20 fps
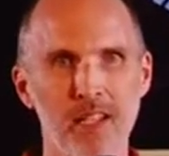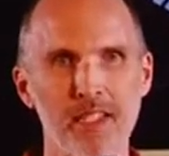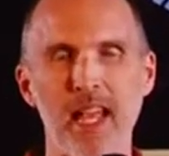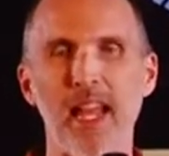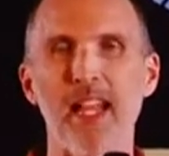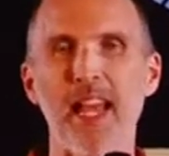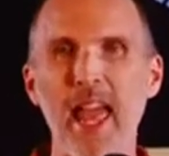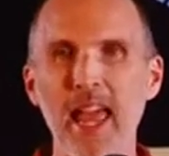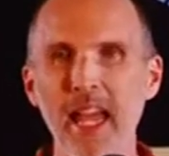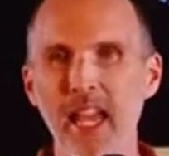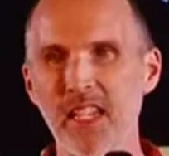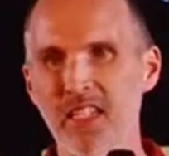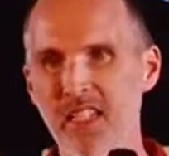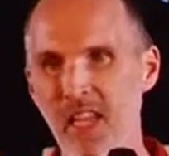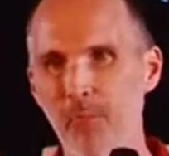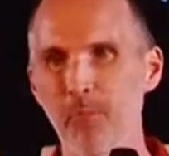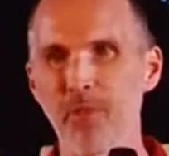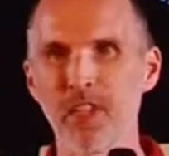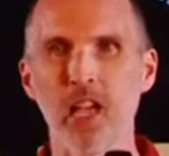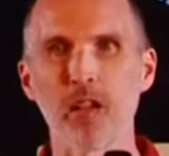dan
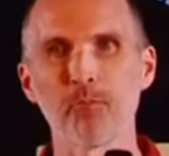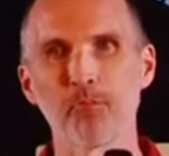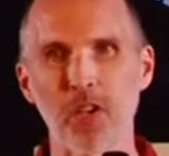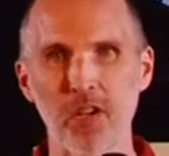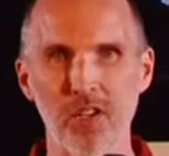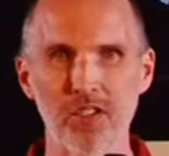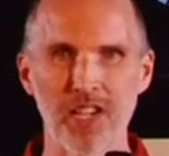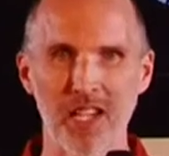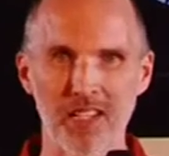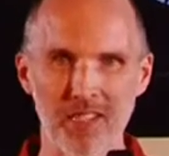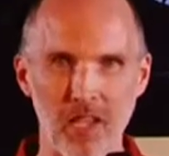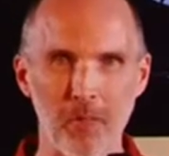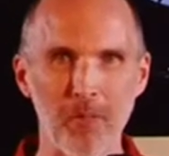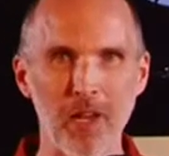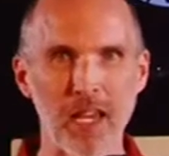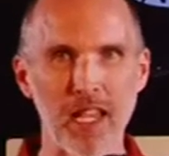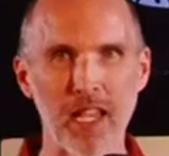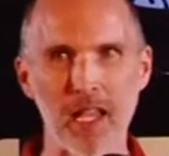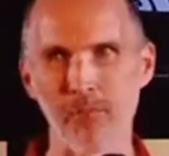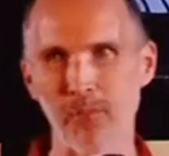LSM yang bekerja sama
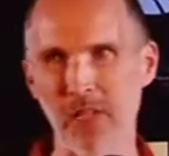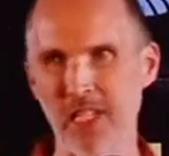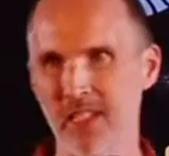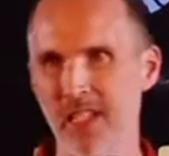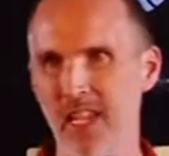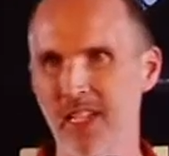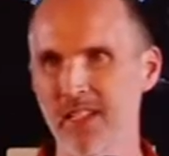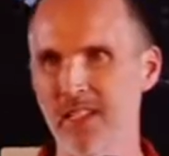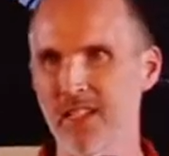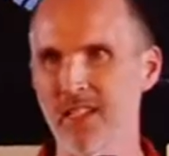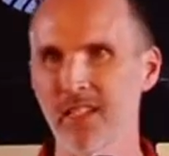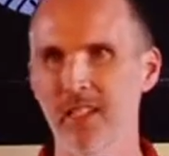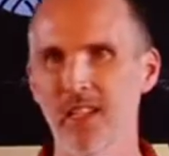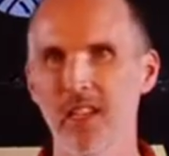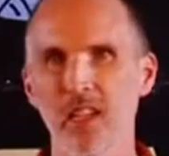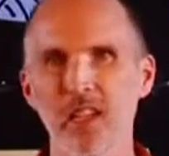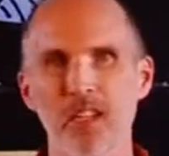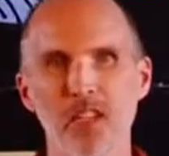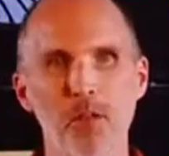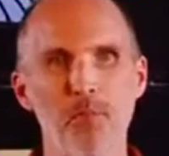dengan bisnis
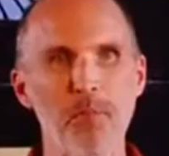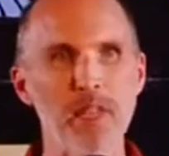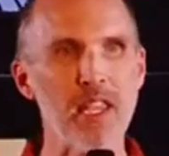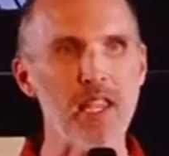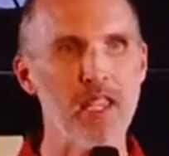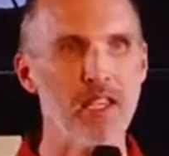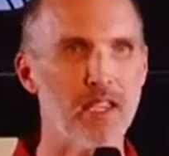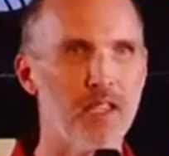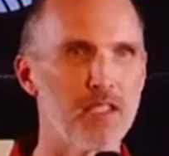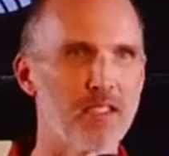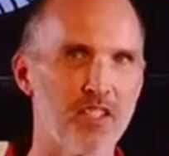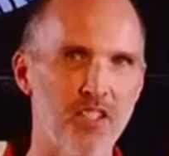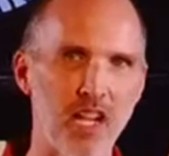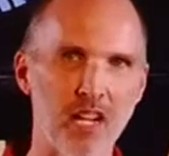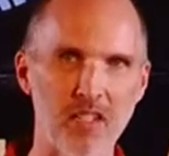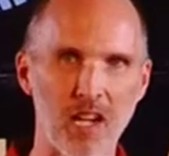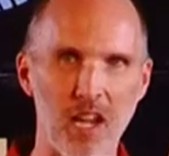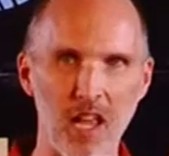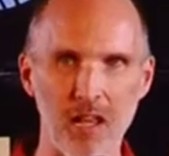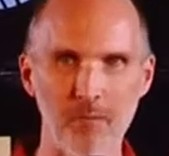demi
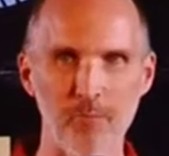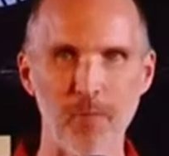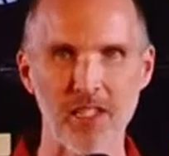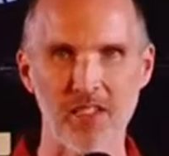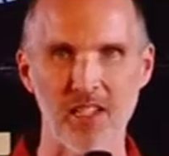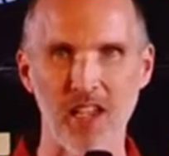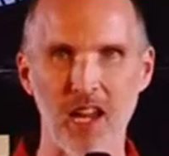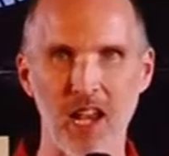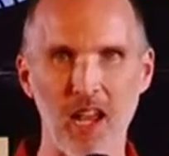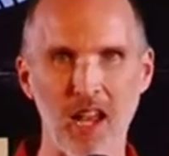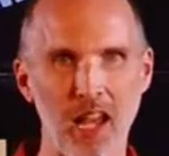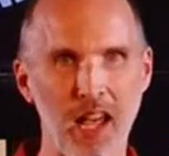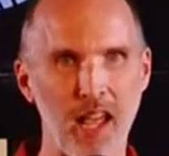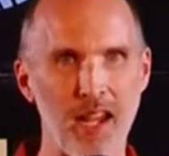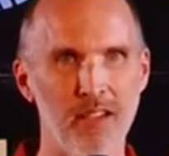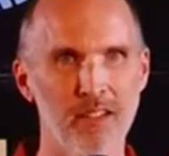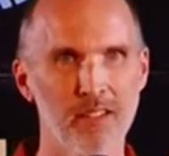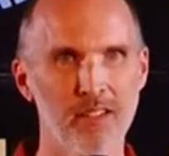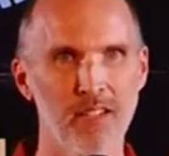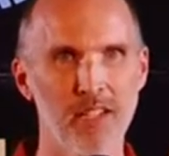kesejahteraan masyarakat
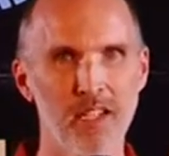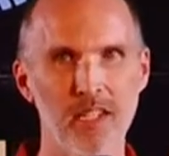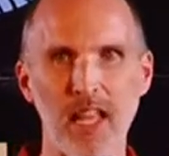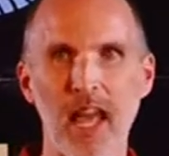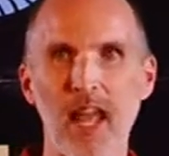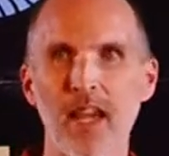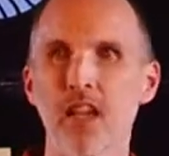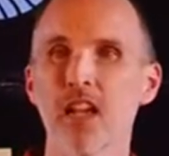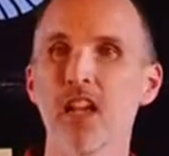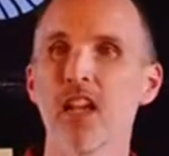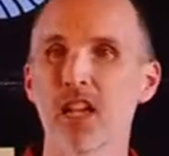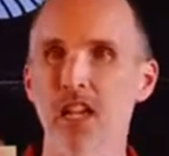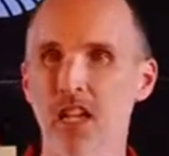dan